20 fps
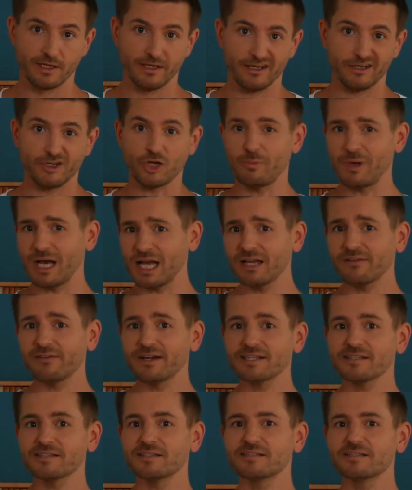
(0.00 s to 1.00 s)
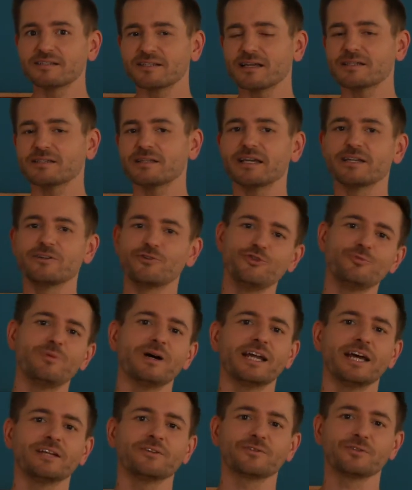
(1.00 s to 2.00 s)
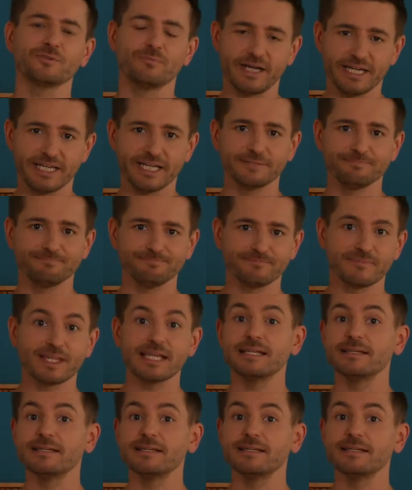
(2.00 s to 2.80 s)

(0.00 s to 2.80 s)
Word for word: Normalerweise ist das eine Überleitung zu Bayern,